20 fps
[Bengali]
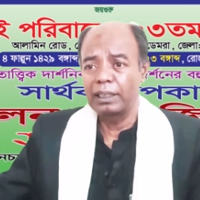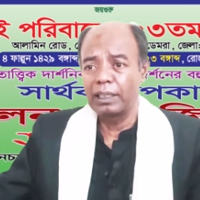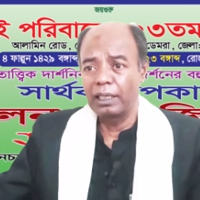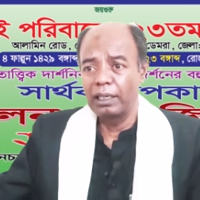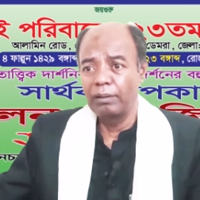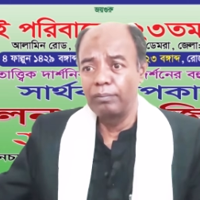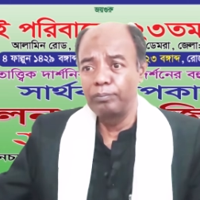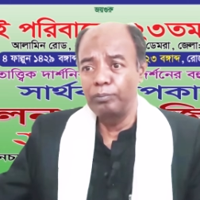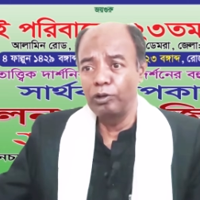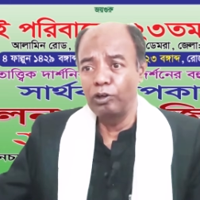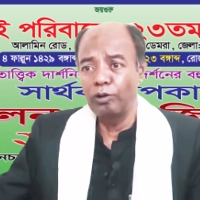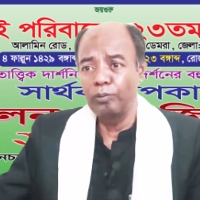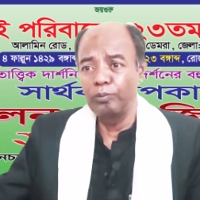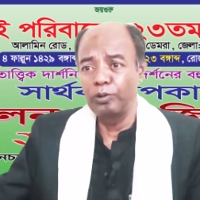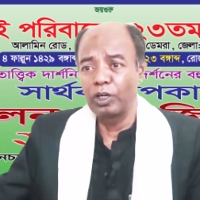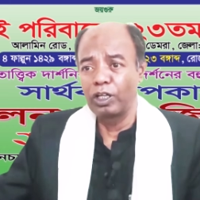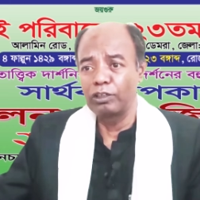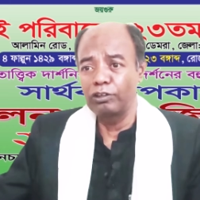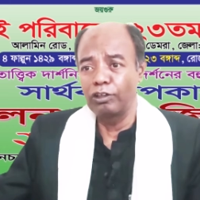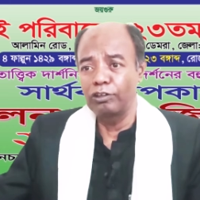একটা নাম
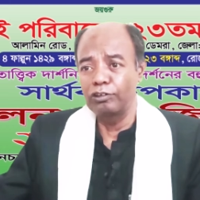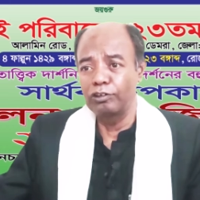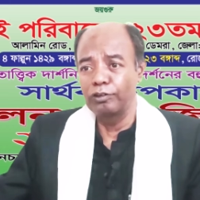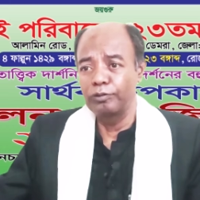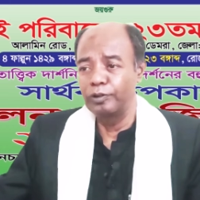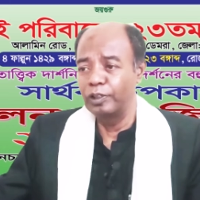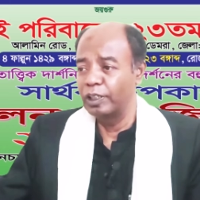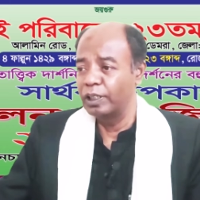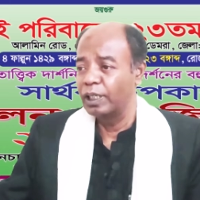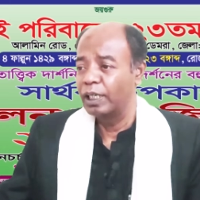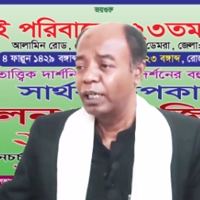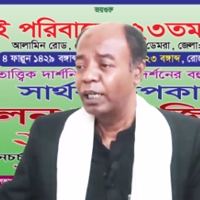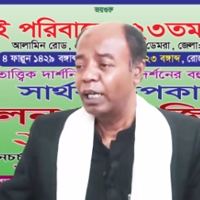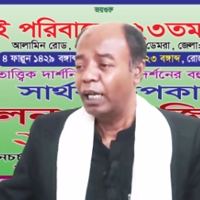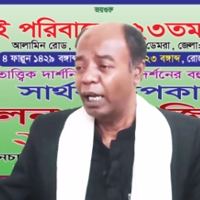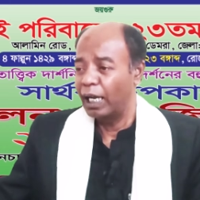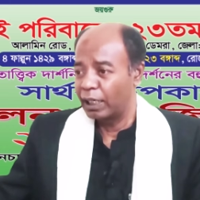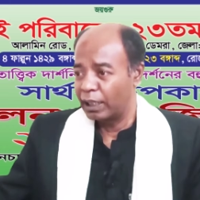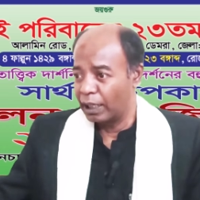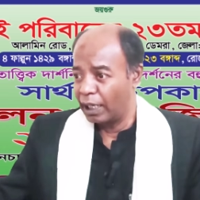পরম্পরা তত্ত্বভেদ
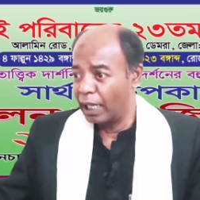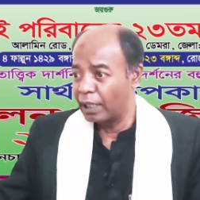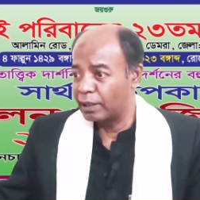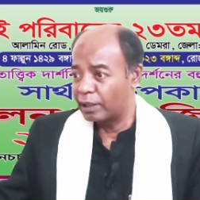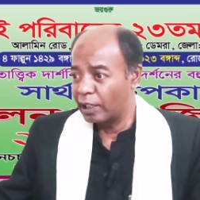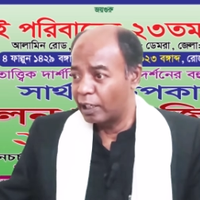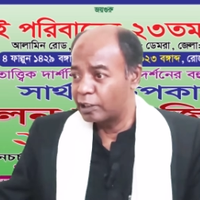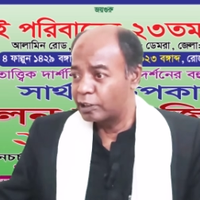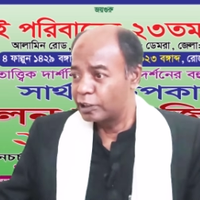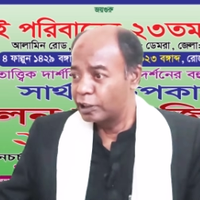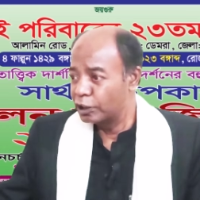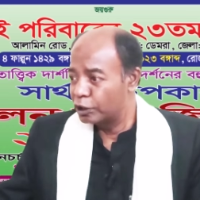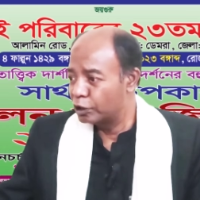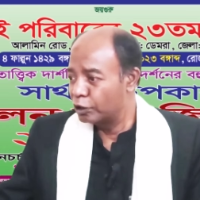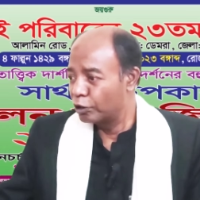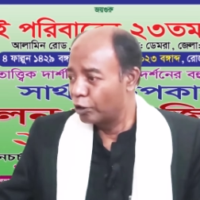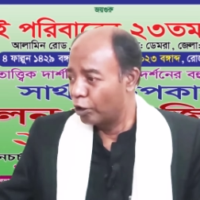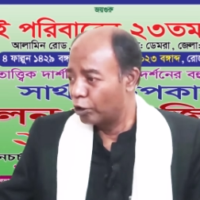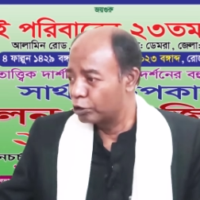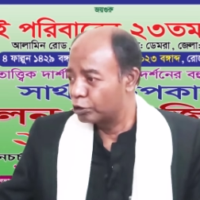একটা আত্মার
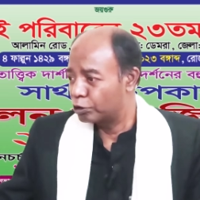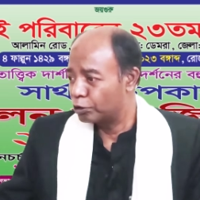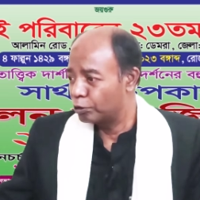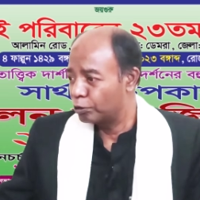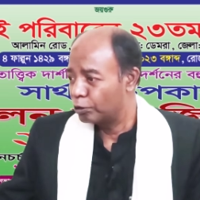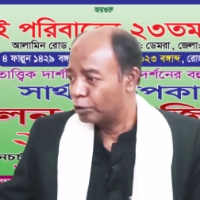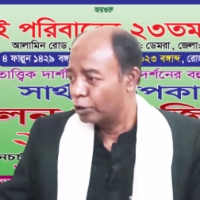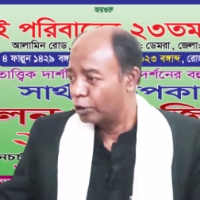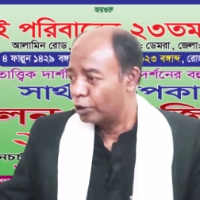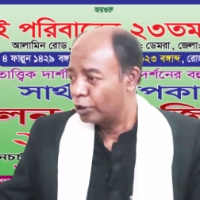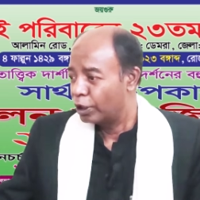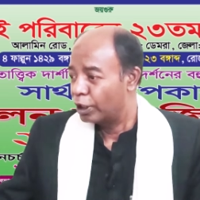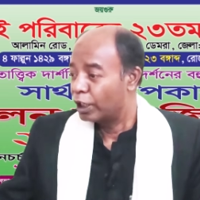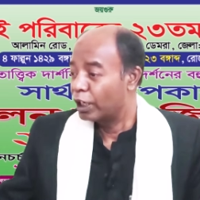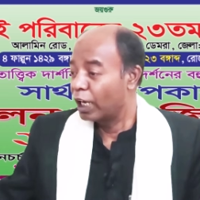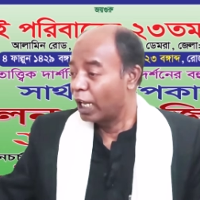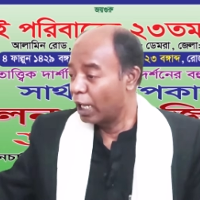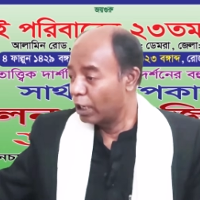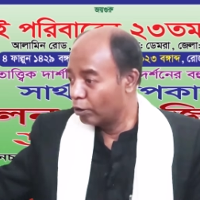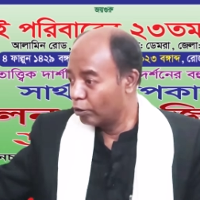সৃষ্টি রহস্য
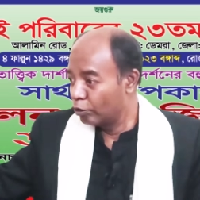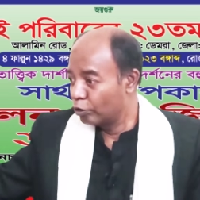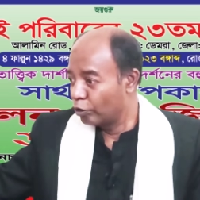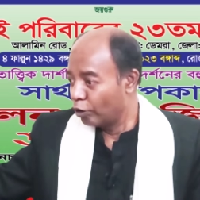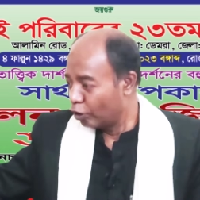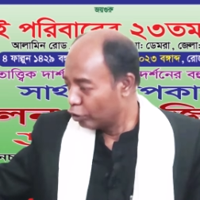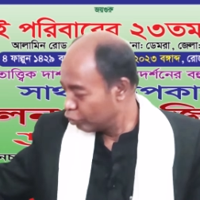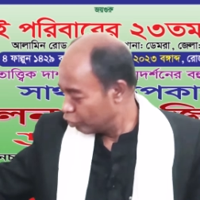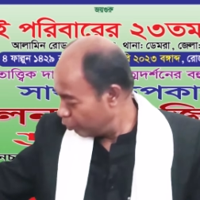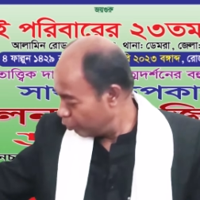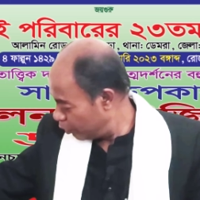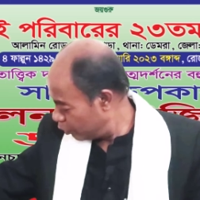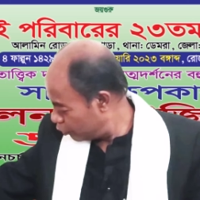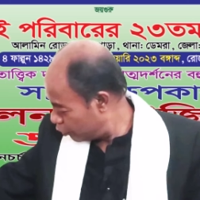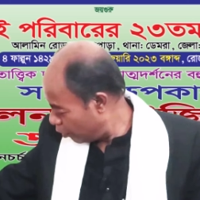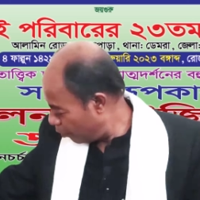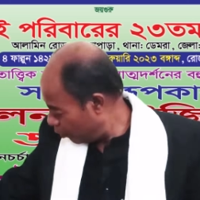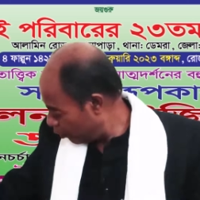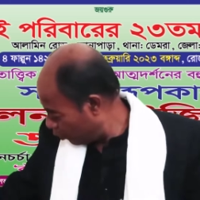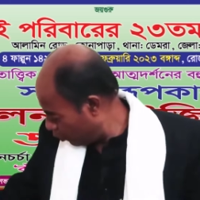লালন রহস্যভেদ
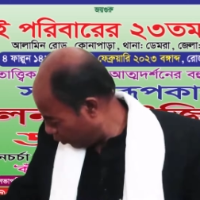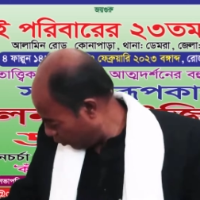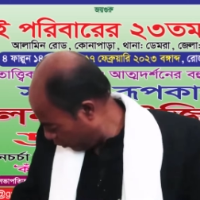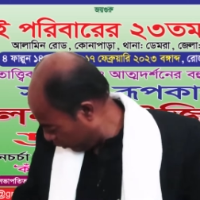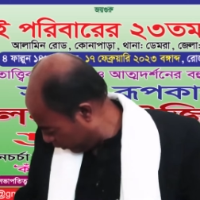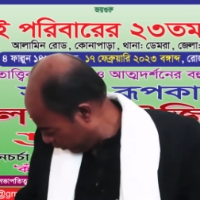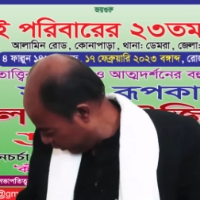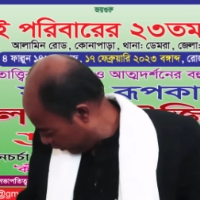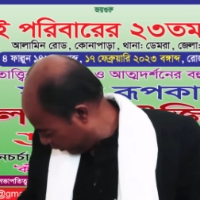সমগ্র